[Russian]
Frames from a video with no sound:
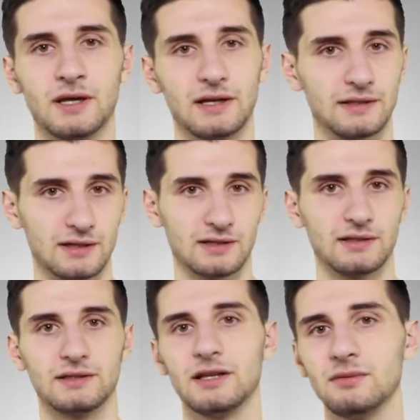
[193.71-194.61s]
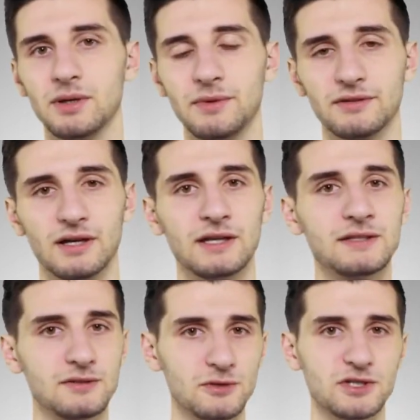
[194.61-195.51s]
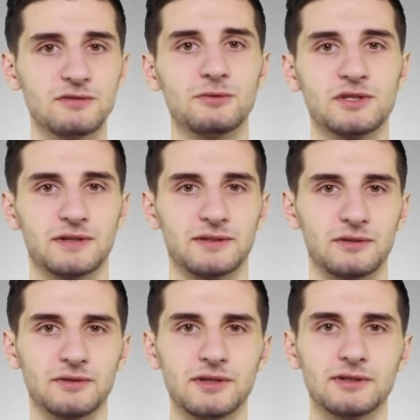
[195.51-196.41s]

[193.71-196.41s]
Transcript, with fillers: Однако на данный момент не существует технологии,